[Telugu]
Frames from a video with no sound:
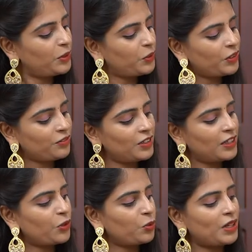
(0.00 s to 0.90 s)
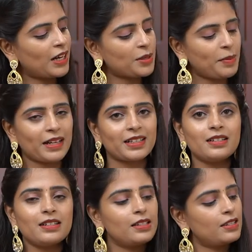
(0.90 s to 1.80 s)
బ్యూటిఫుల్గా రుద్రాక్ష
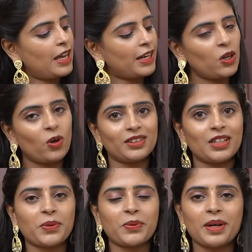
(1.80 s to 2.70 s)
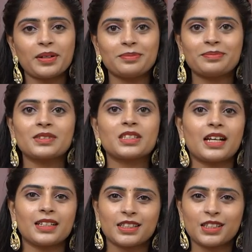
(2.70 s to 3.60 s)
ప్యాటర్న్ శారీలో అంతా కూడా
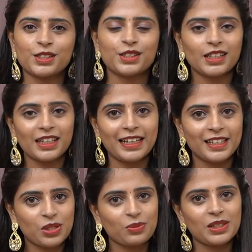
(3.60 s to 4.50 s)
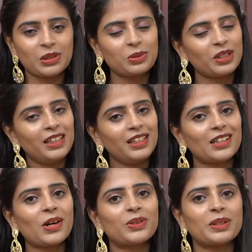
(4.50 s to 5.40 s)
చాలా చిన్న చిన్న లైన్స్ వెళ్తూ
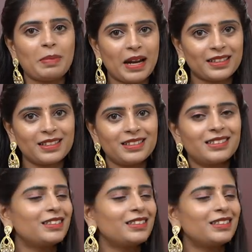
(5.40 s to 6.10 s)
నీట్గా ఉంది ప్యాటర్న్